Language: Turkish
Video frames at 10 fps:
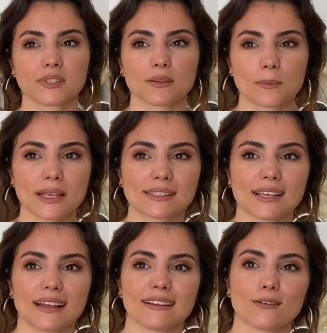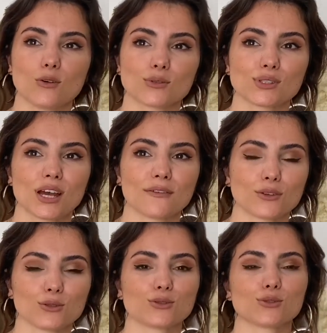bezelye, konserve
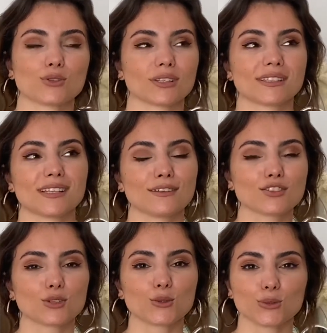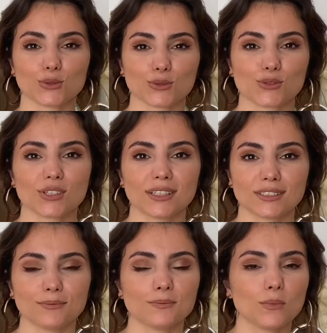kutusu ya da salça kutunuzu
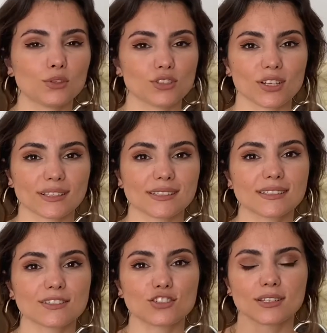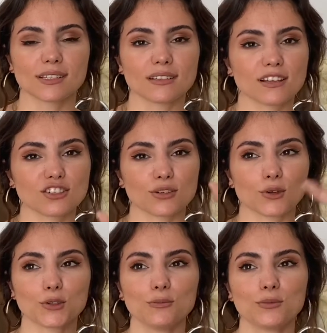alıp boyayacaksınız. İçerisine taşları
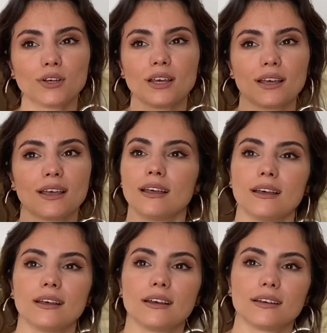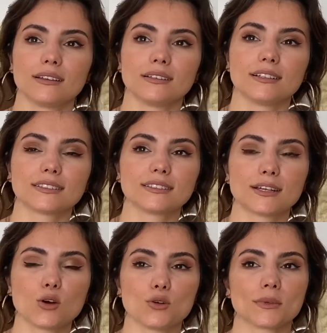koyup ee, artık ne
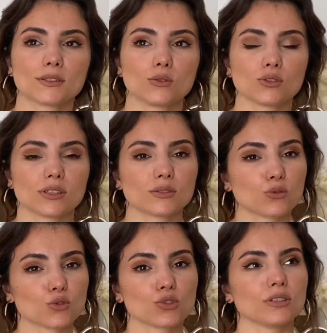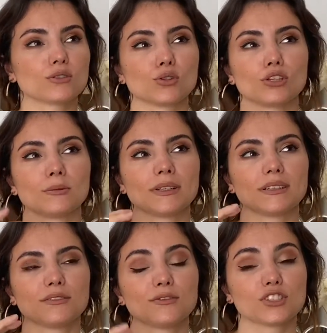koymak istiyorsanız rujlarınız
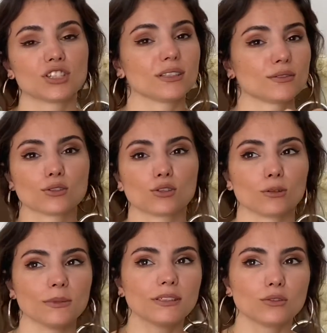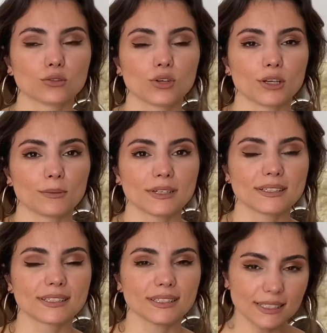olabilir, fırçalarınız olabilir. Onu
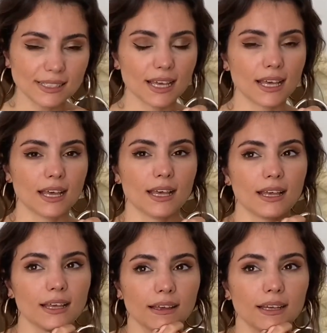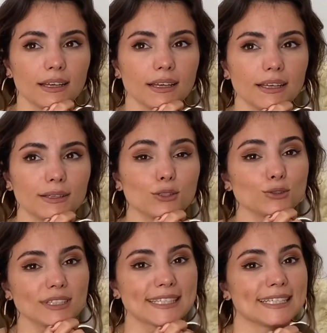koyabilirsiniz. Ee, onu da
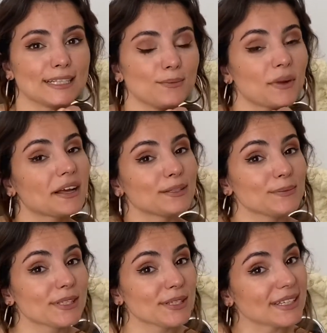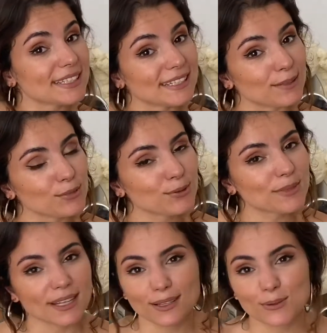izleyelim. Bakalım nasıl hazırlamışım.
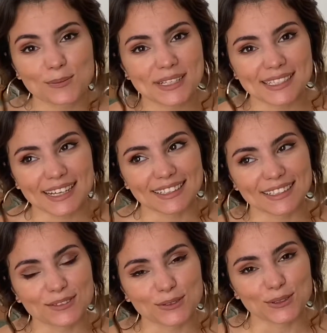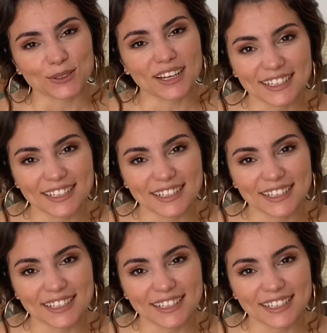Zaten 15 saniyelik videolar.